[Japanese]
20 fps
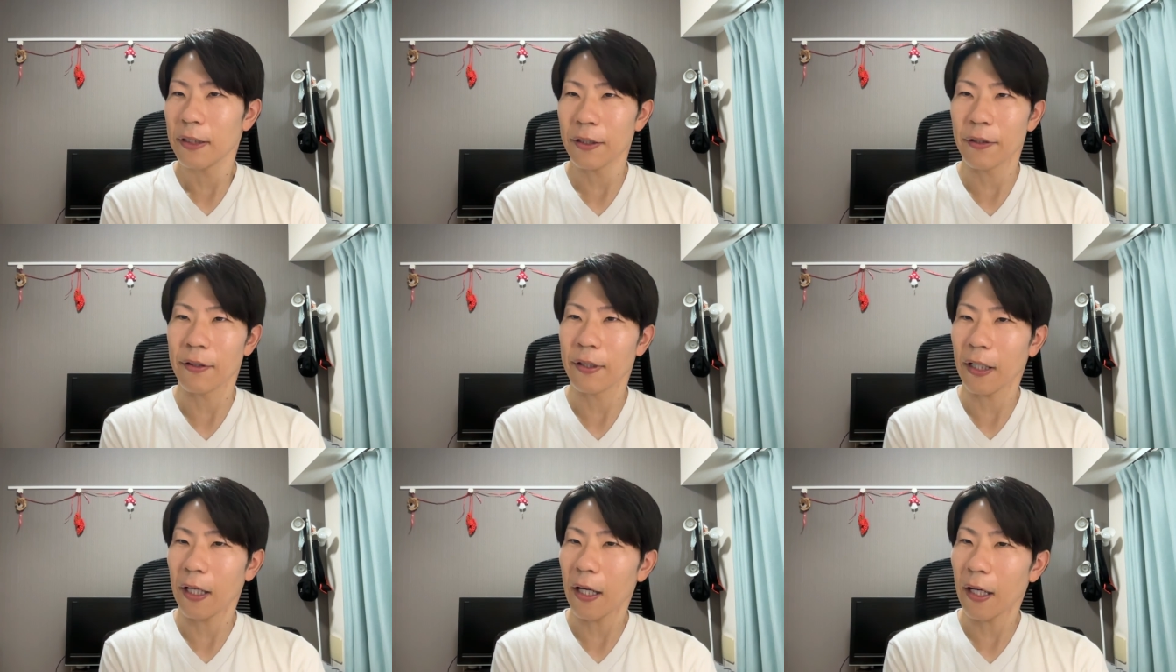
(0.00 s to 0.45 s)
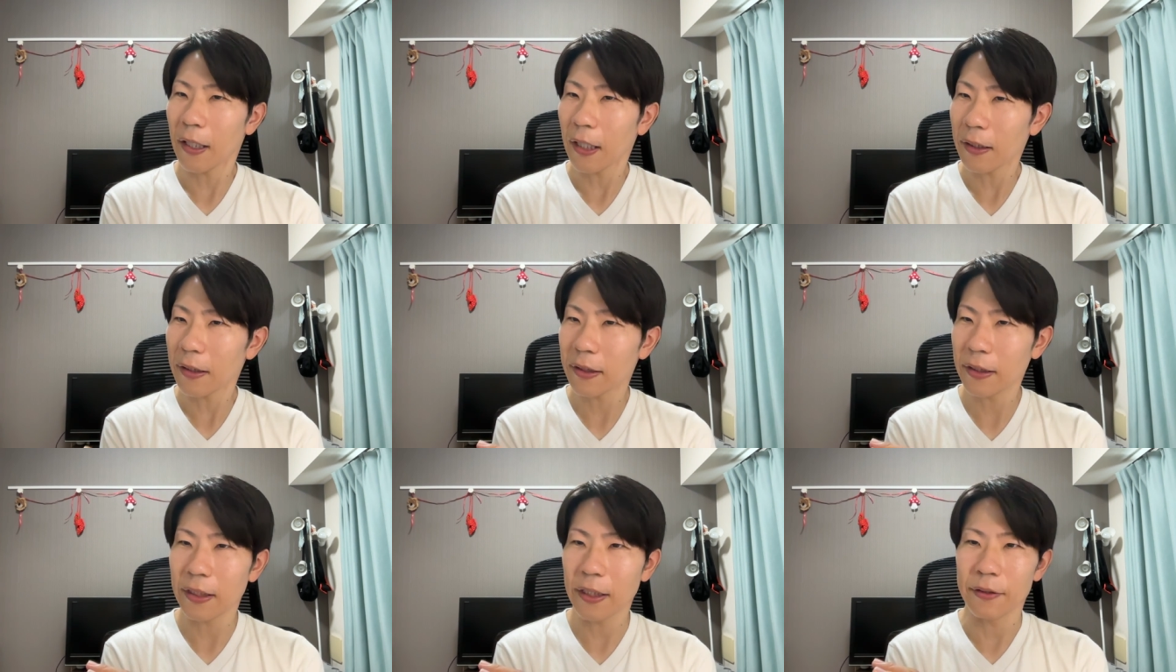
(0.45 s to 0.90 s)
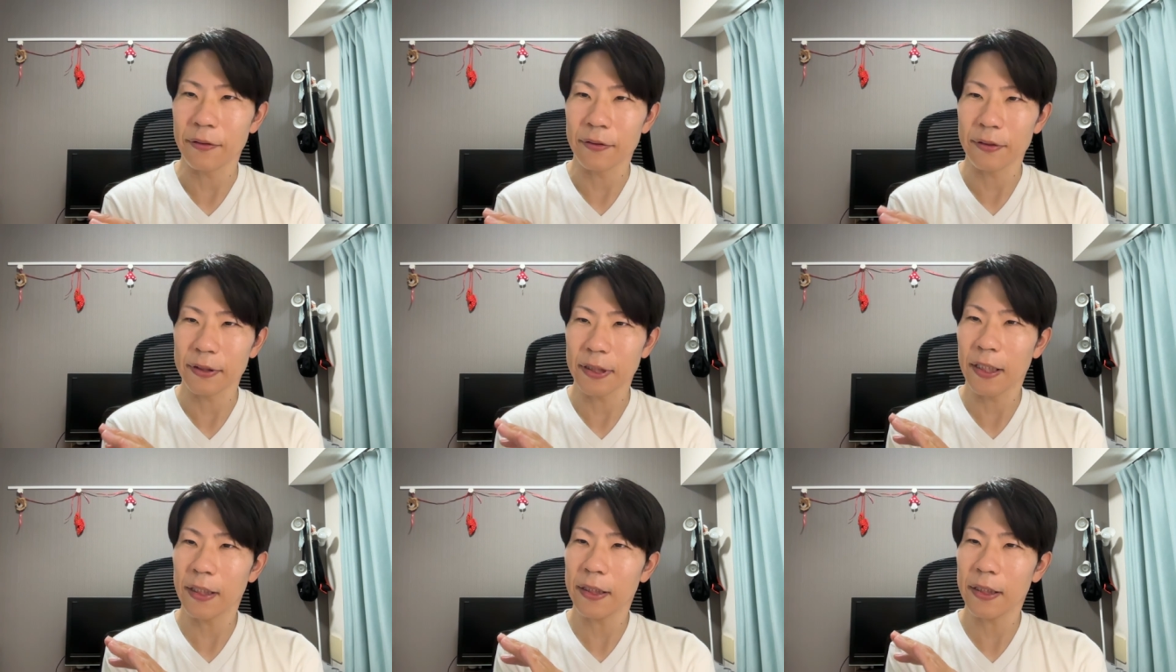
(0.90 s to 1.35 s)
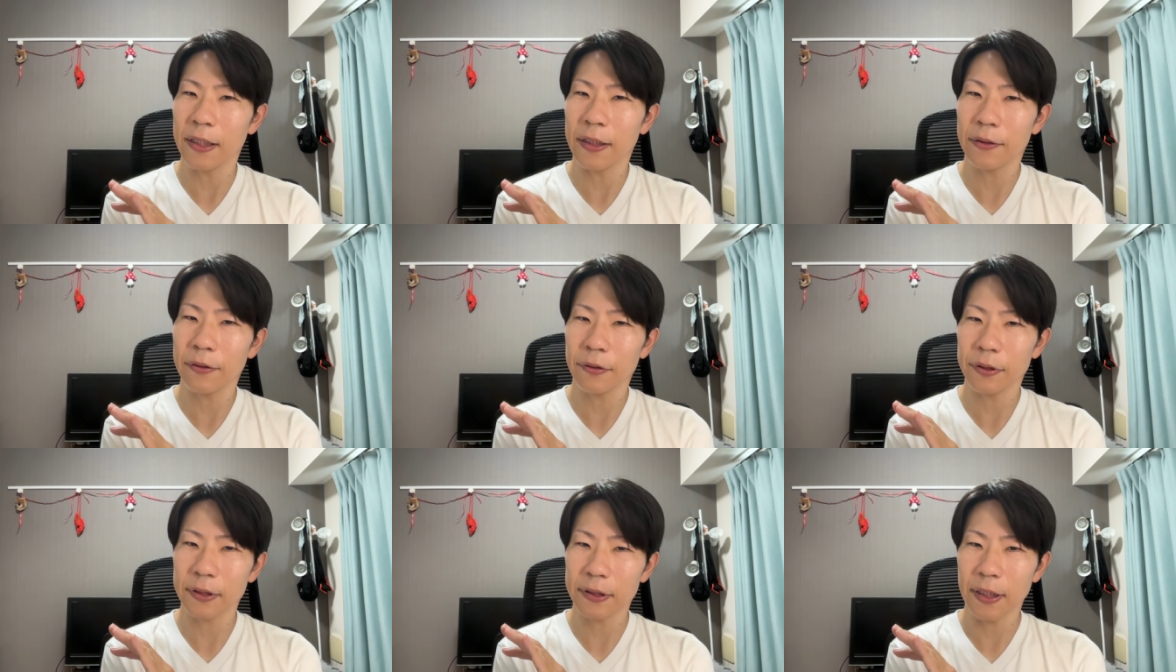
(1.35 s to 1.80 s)
結構払ってる税
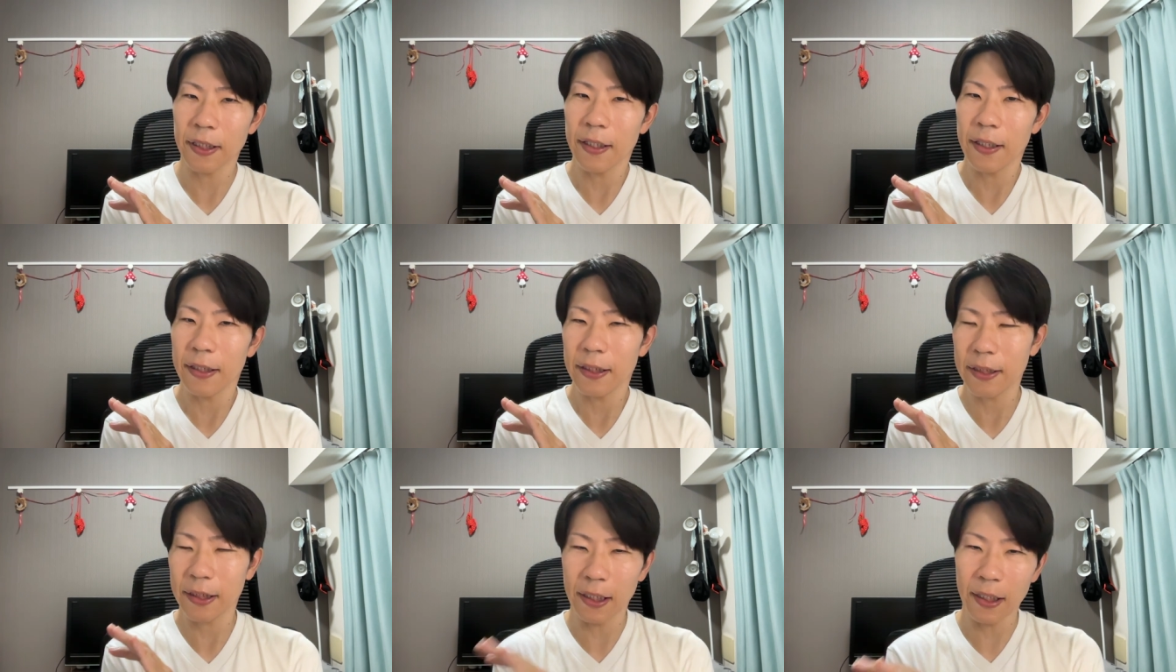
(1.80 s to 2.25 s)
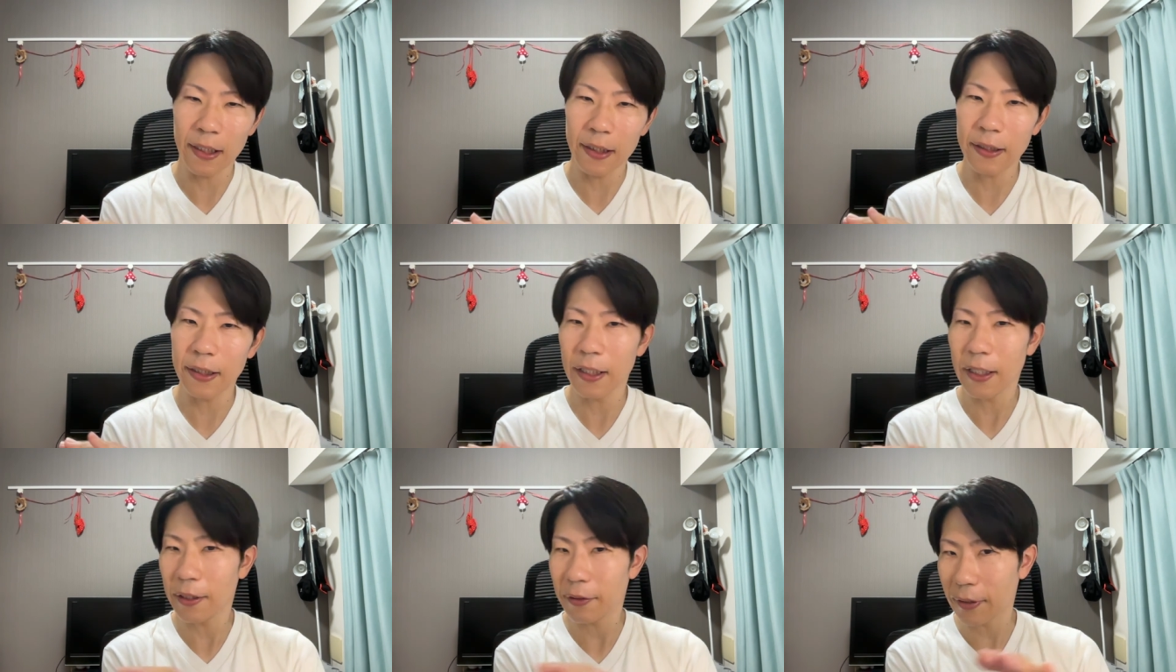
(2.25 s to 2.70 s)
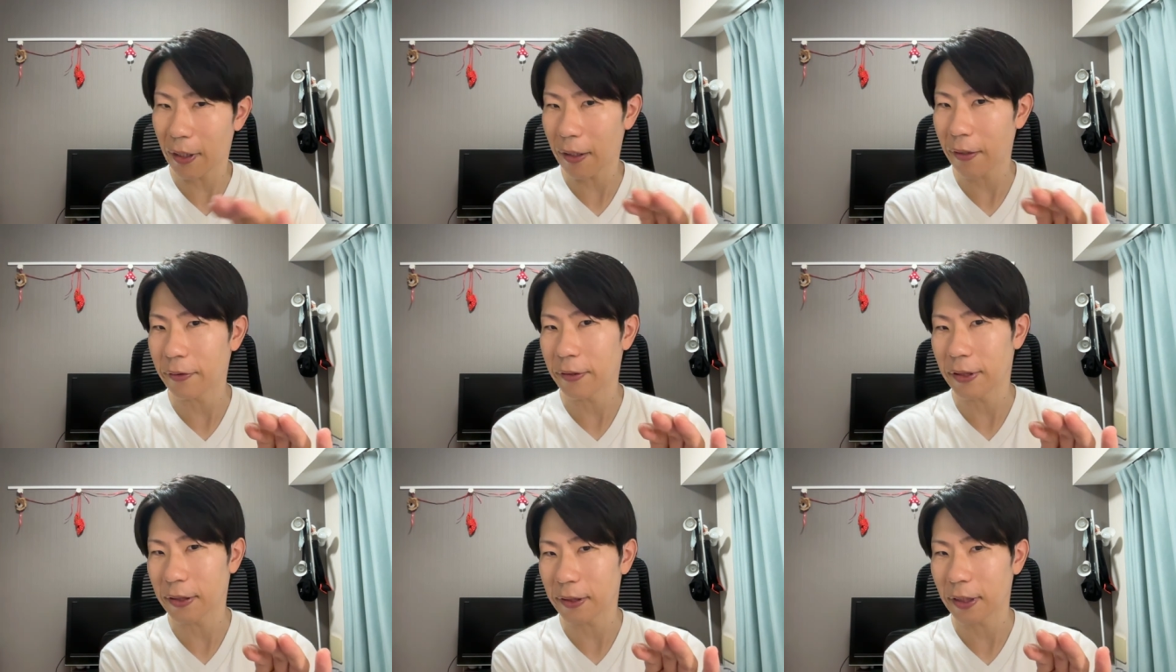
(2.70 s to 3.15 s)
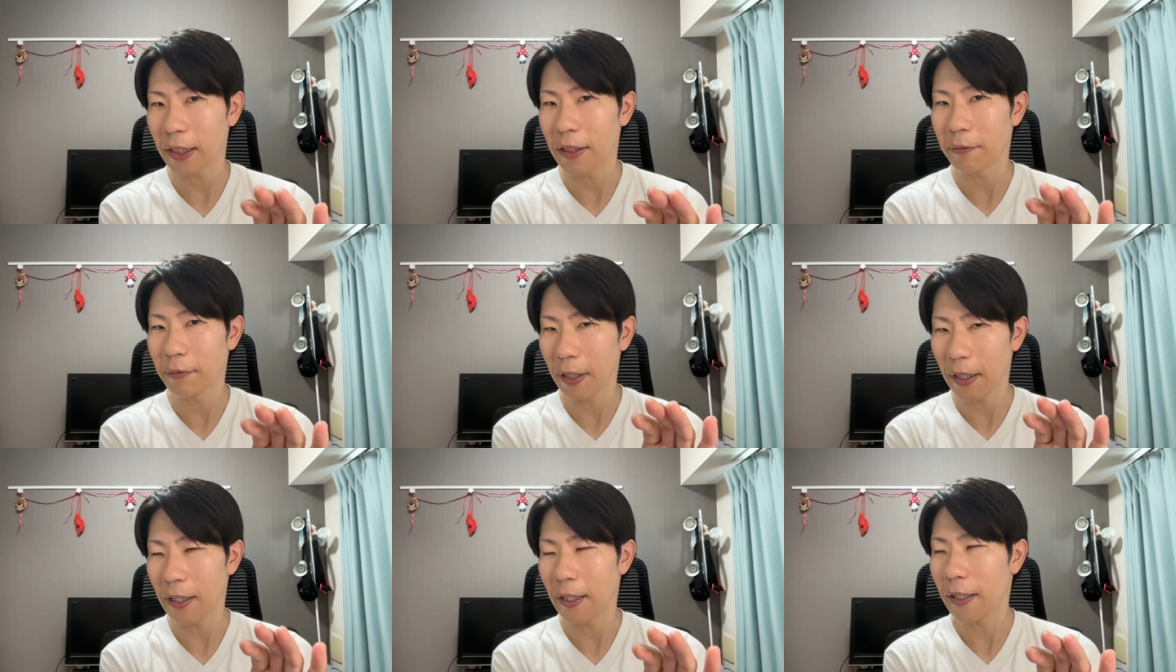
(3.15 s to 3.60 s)
金として引かれている額自
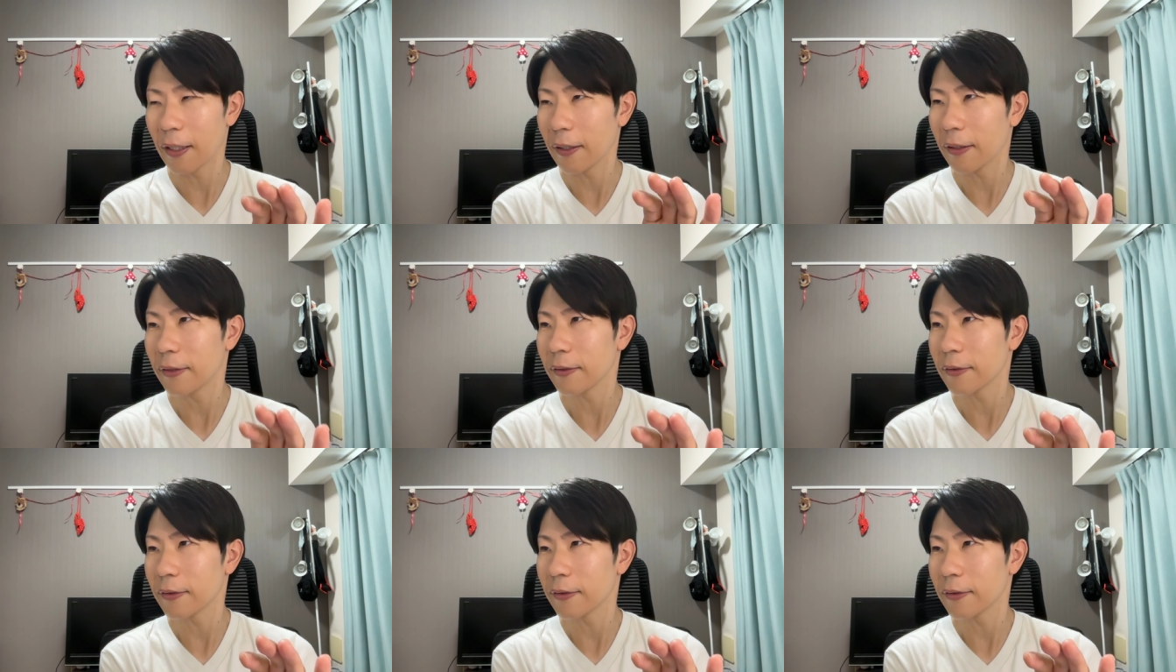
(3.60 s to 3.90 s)
体は